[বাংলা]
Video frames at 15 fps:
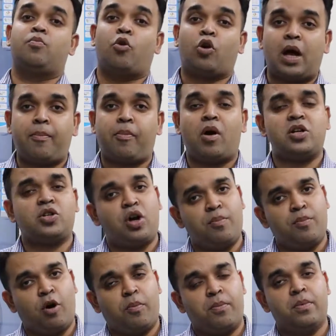রক্ষা পাওয়া
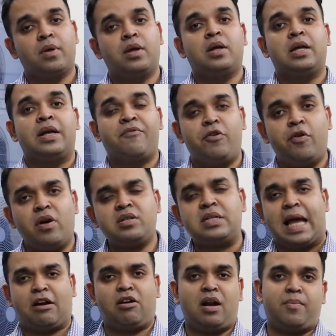সম্ভব ভিউয়ার্স
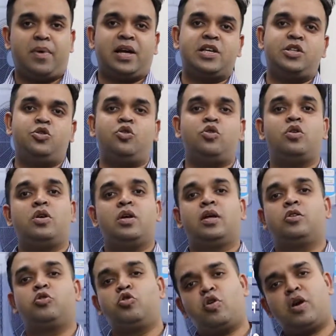এখন আমরা কিছু
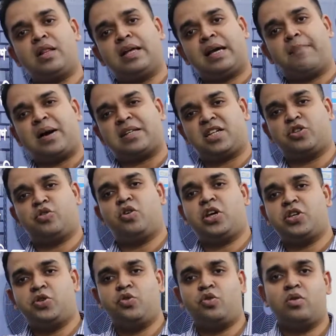দুর্ঘটনা থেকে বাঁচার জন্য
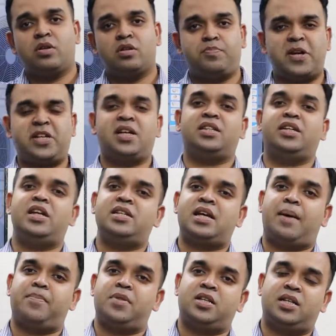কিছু স্পেশাল জিনিস
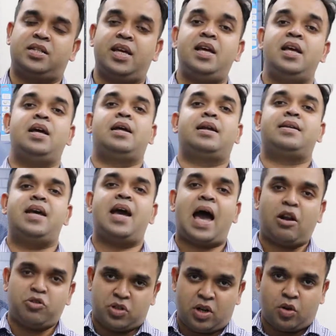আপনাদের সাথে নিয়ে
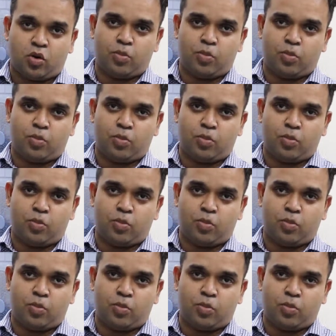আলোচনা